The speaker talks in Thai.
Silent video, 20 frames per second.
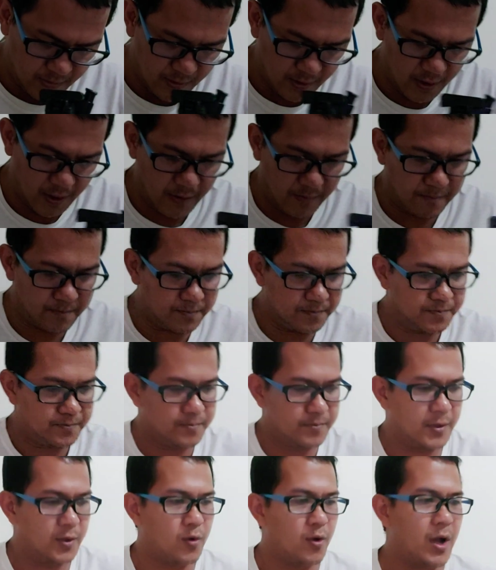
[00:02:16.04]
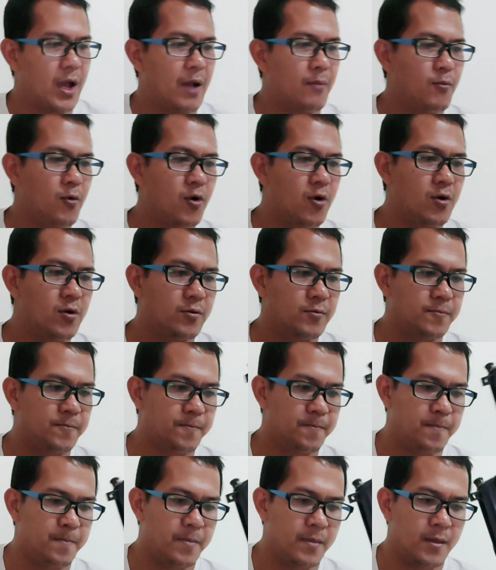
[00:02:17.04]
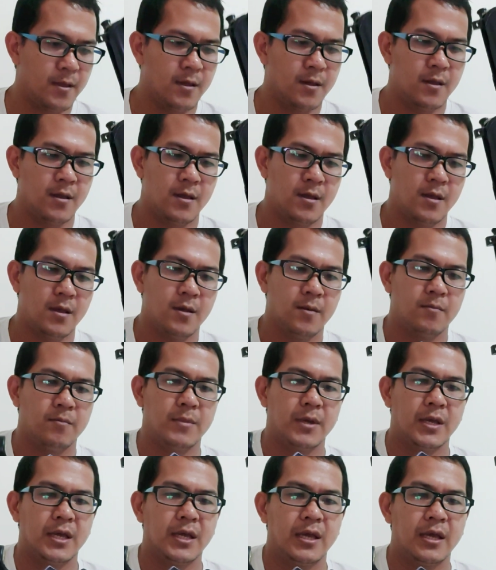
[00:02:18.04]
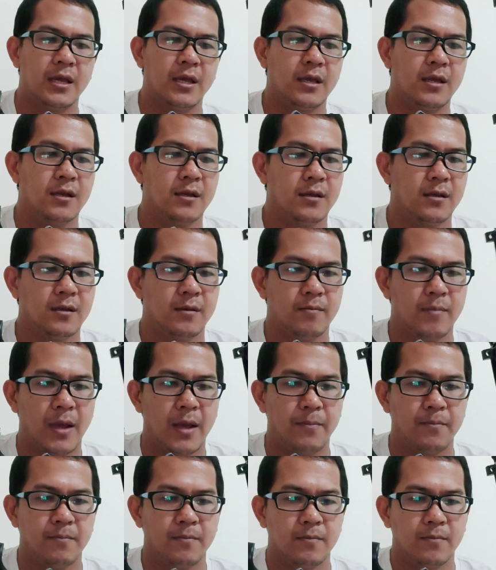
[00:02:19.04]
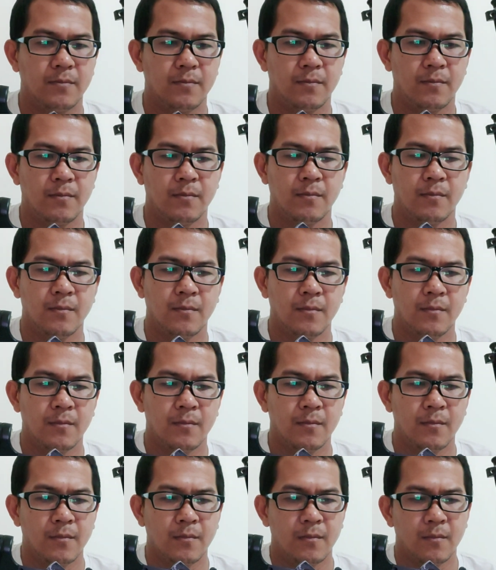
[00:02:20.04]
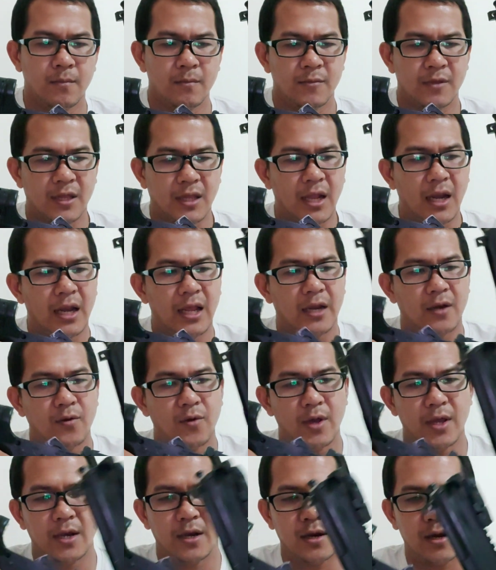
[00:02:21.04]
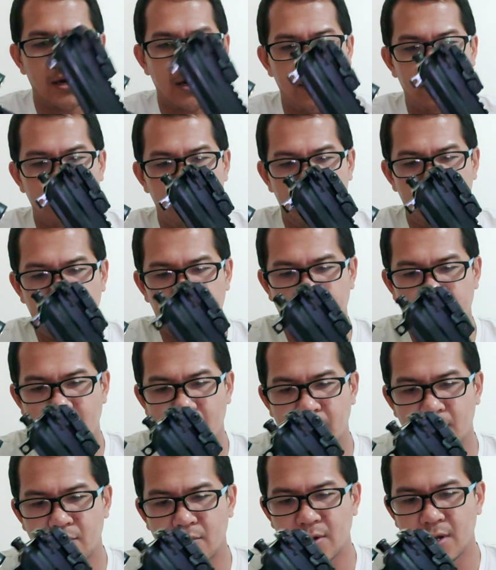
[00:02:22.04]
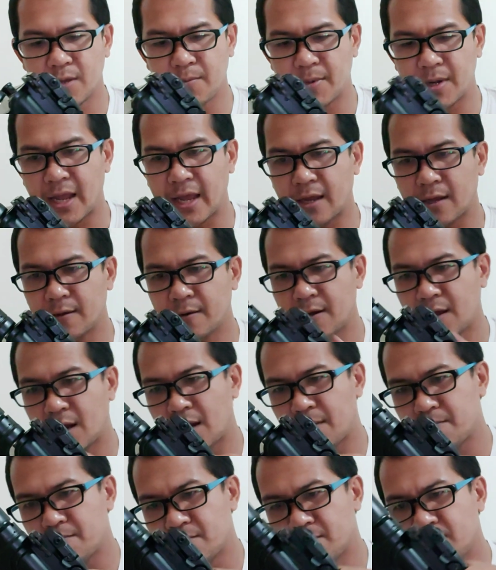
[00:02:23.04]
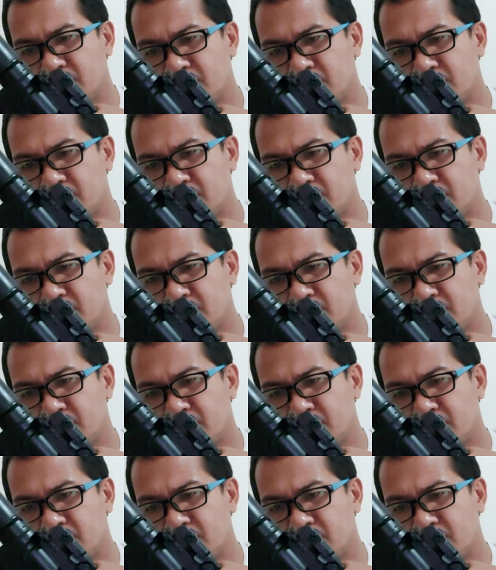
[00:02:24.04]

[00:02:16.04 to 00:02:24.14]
นะครับเป็นตัวค้างโบ๊ะมีแบบสแตนเลสด้วยนะครับตัวนี้เป็นเหล็กนะครับ